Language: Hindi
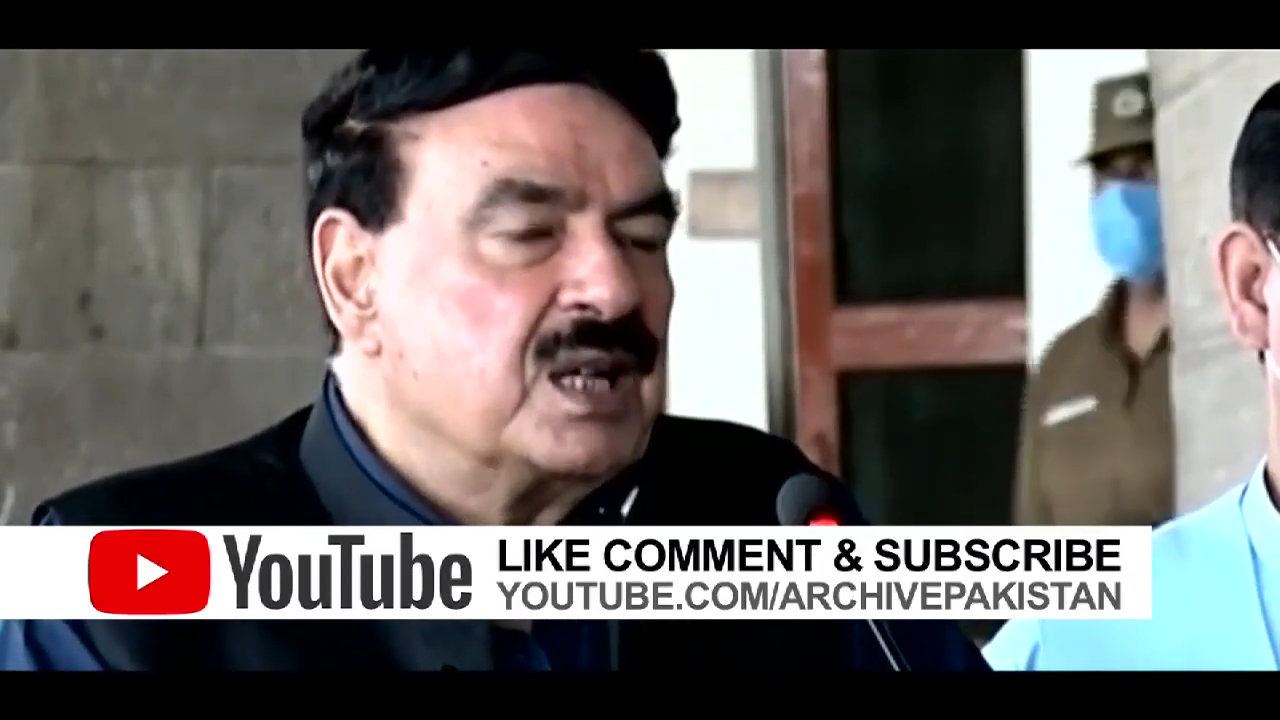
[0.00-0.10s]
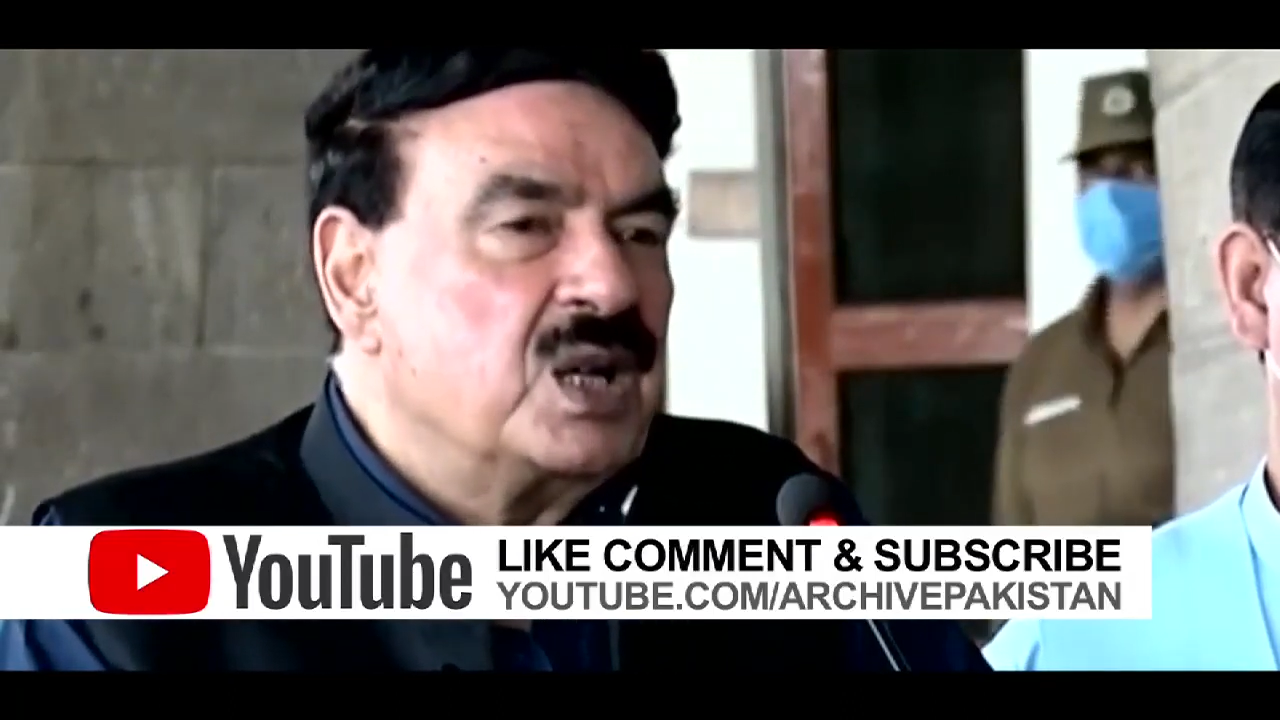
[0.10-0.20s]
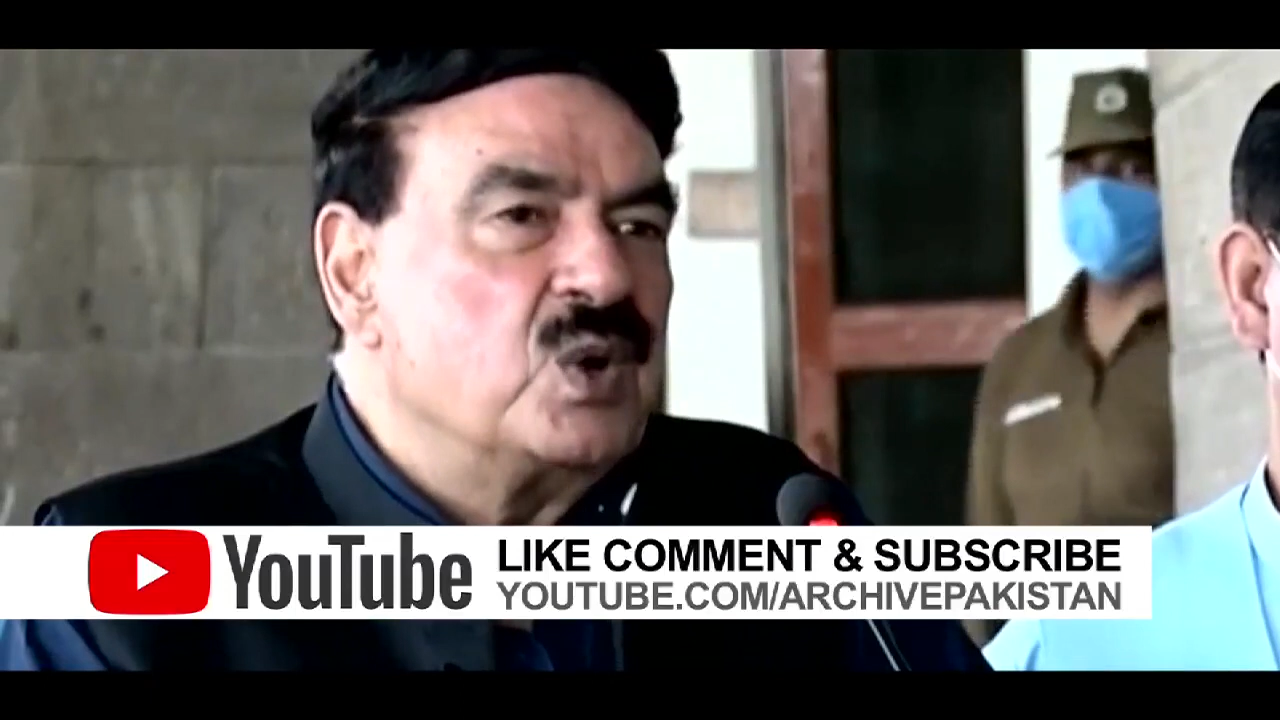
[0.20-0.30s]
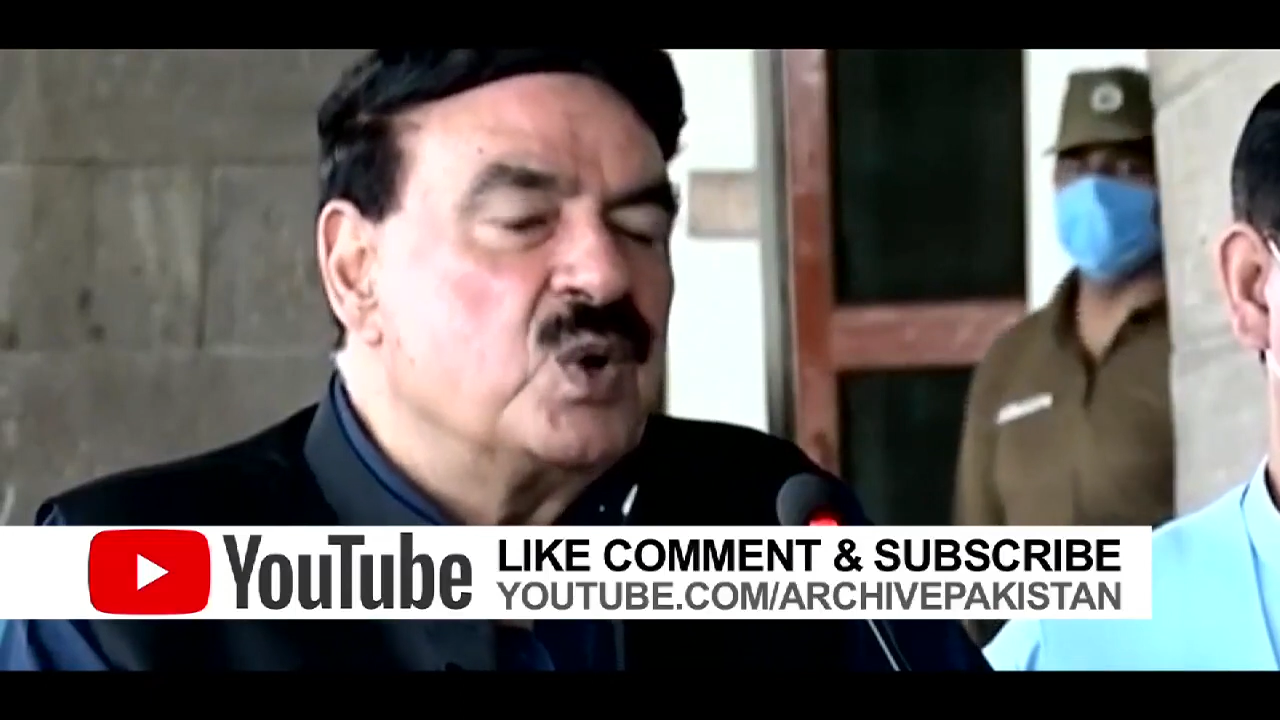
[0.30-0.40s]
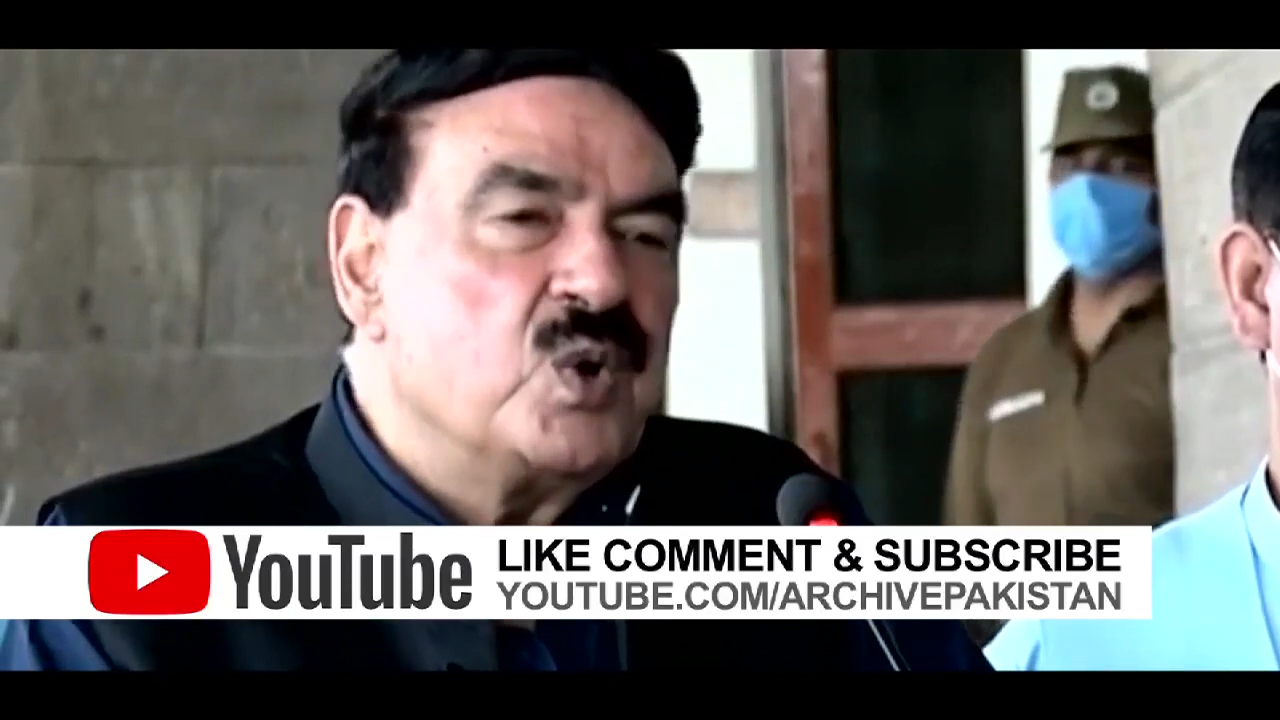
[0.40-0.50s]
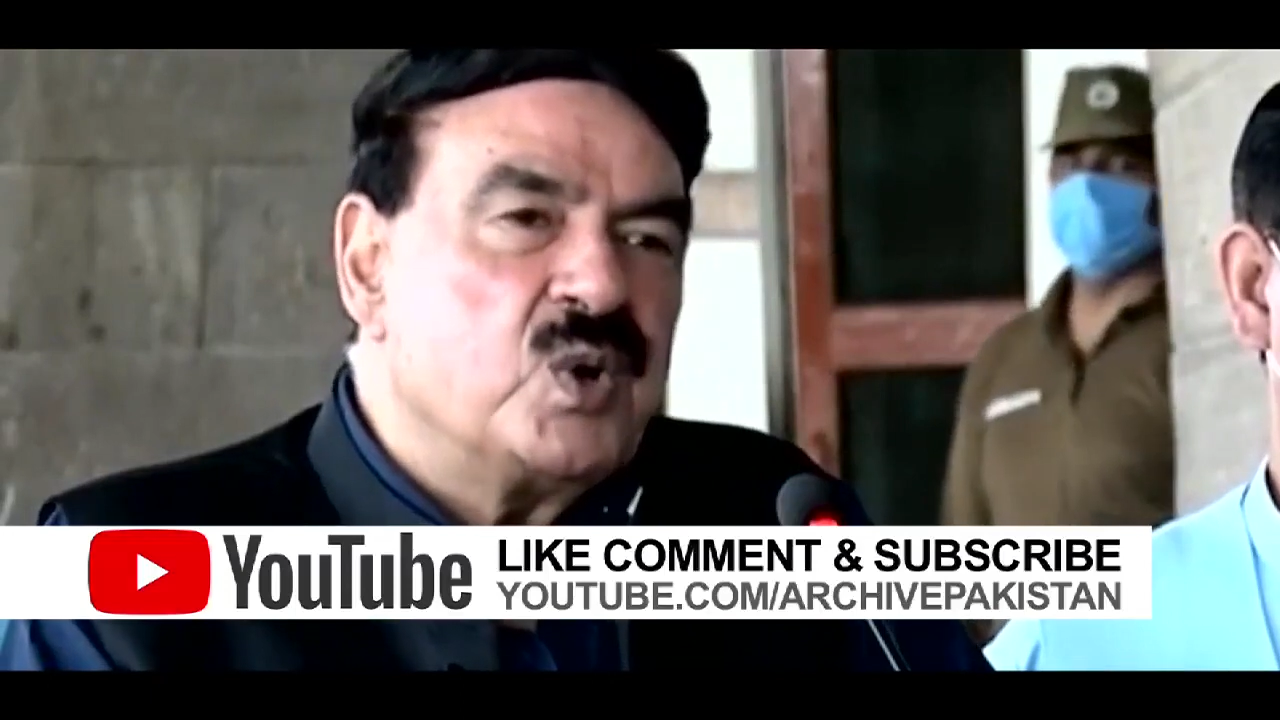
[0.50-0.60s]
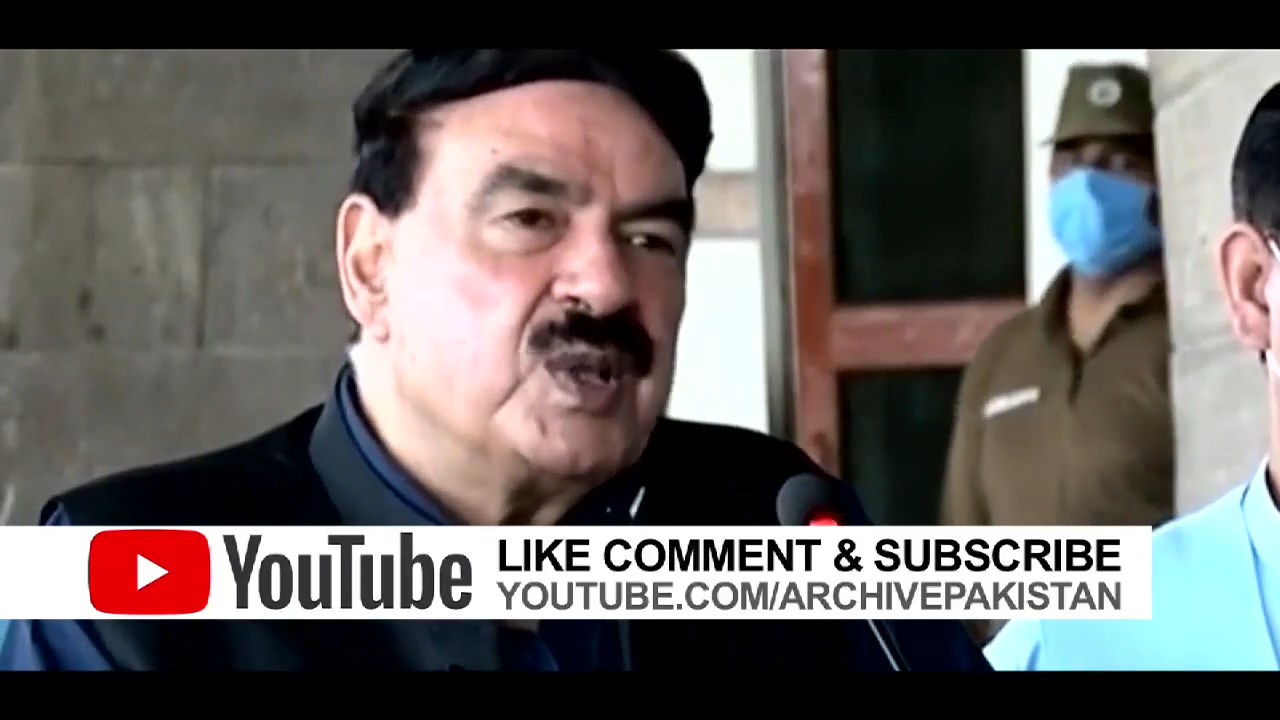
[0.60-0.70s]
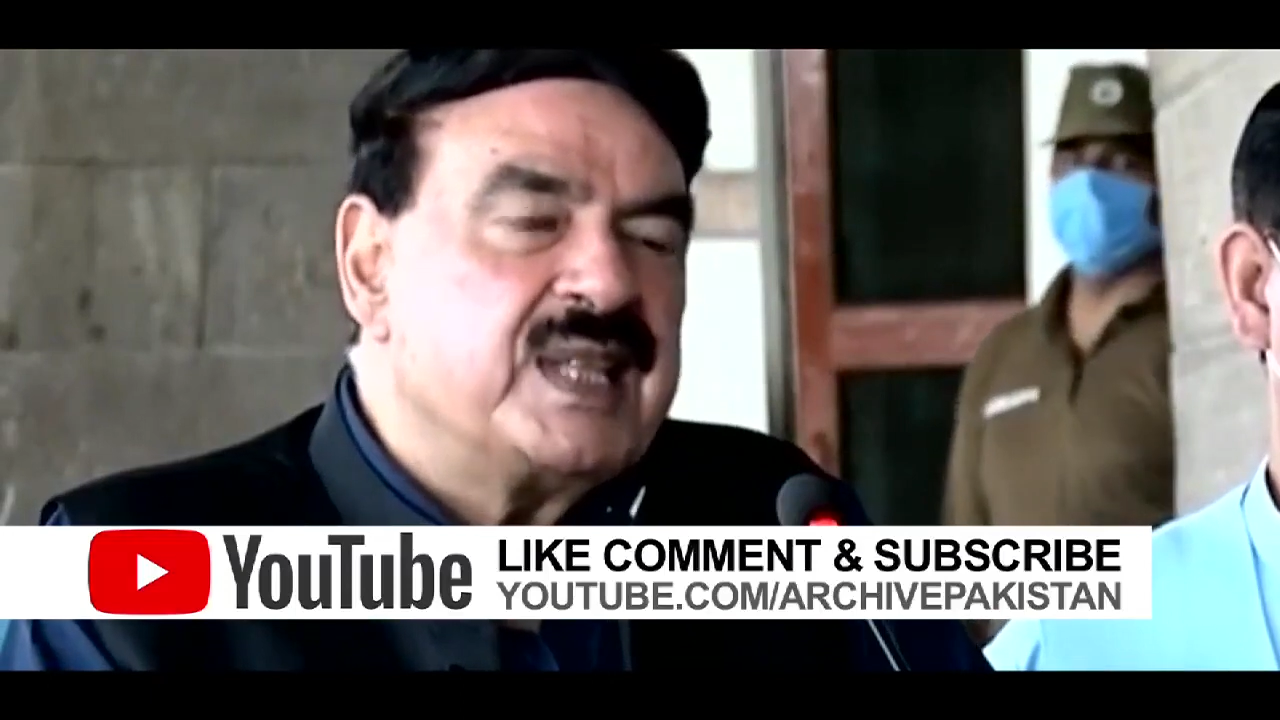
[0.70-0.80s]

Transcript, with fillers: कि लोगों को